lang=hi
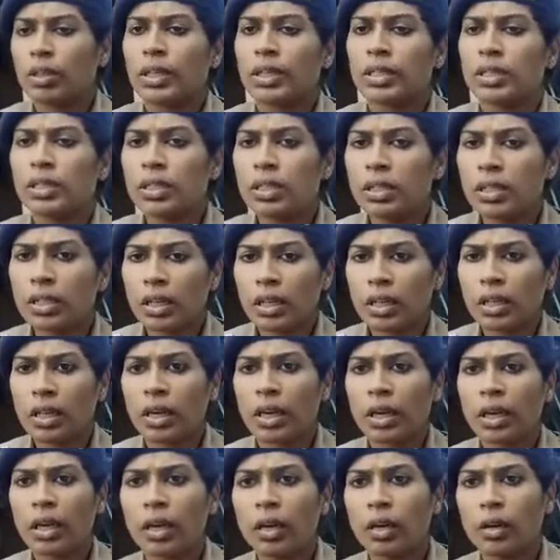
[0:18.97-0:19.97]
उत्तेजित
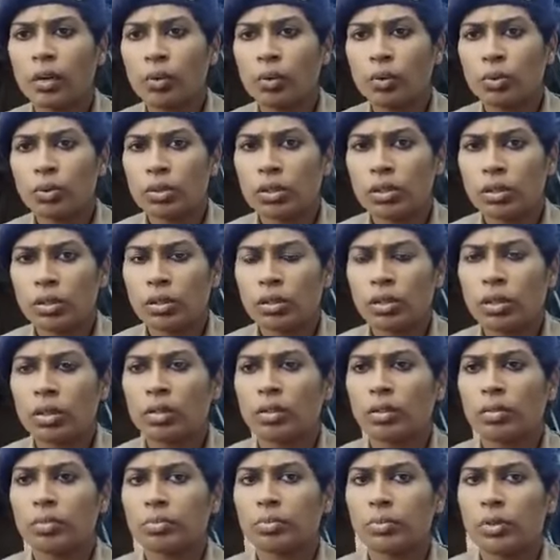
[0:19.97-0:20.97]
करके कुछ
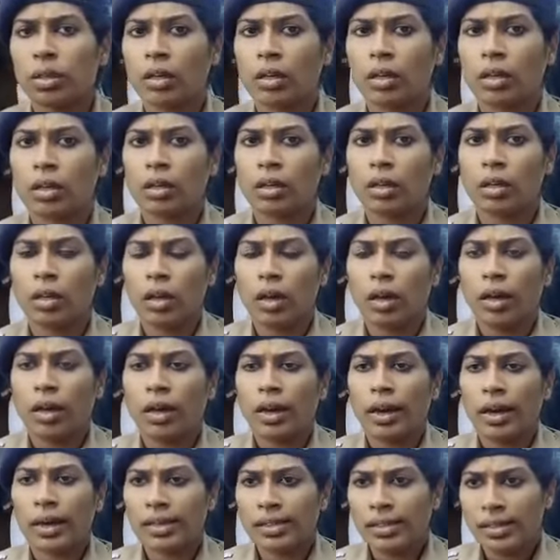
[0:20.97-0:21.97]

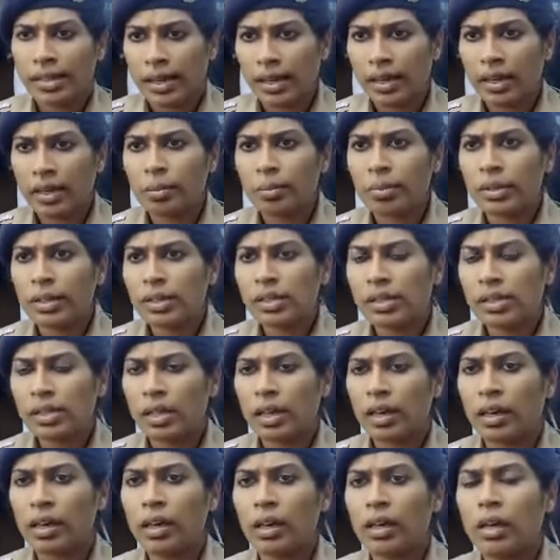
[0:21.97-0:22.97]
ऐसे एलिमेंट्स
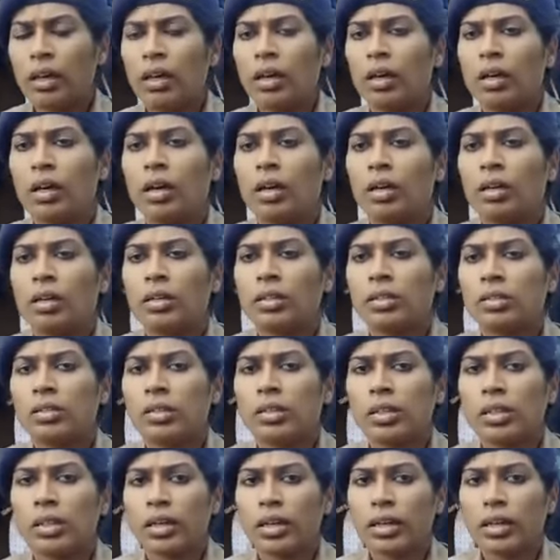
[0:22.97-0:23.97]
थे
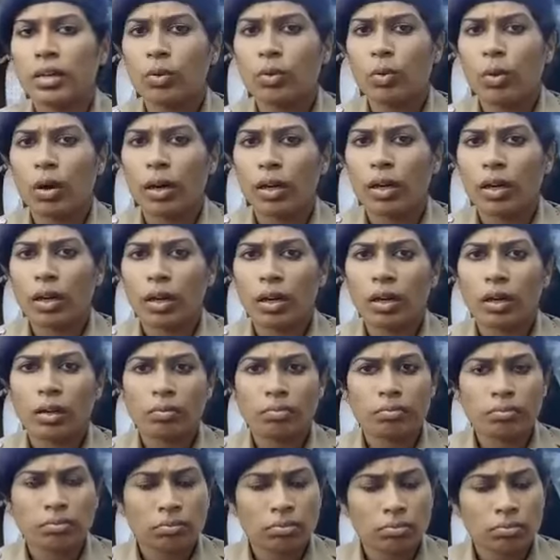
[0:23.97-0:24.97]
जिनके द्वारा
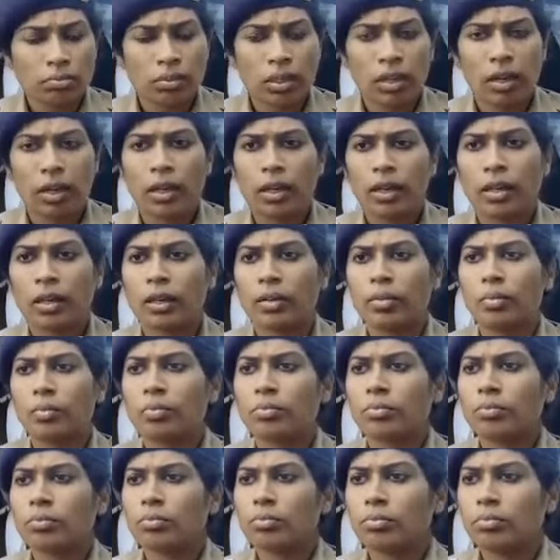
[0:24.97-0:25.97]
ये
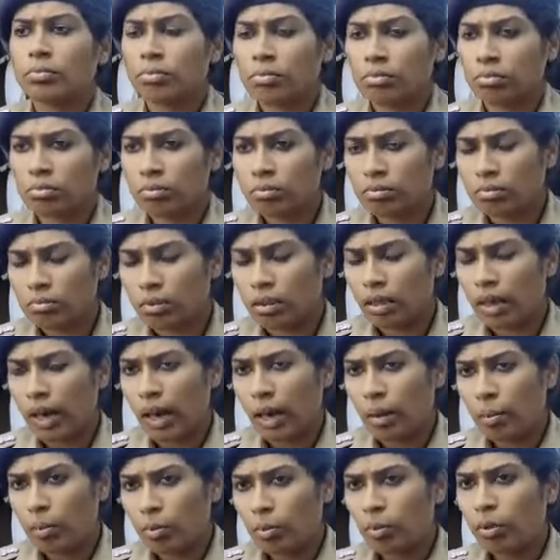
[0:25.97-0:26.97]

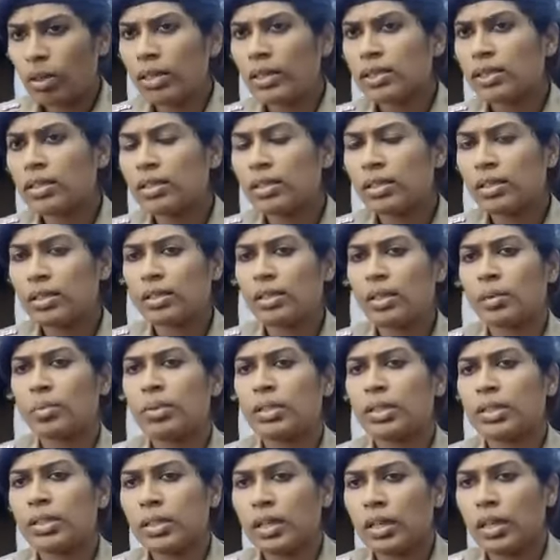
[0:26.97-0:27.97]
एम्बुलेंस जिससे
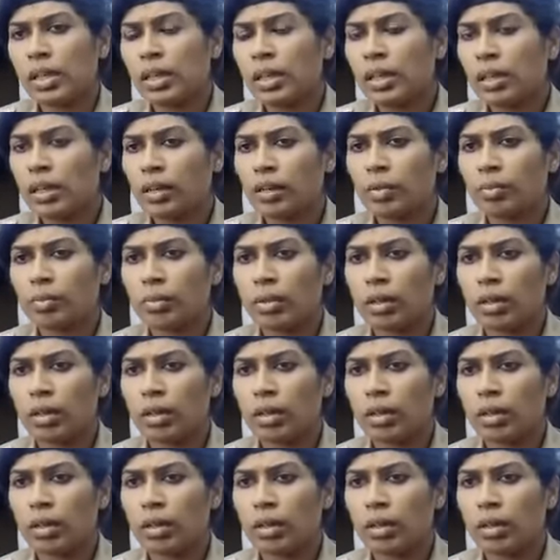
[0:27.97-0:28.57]
बच्चे की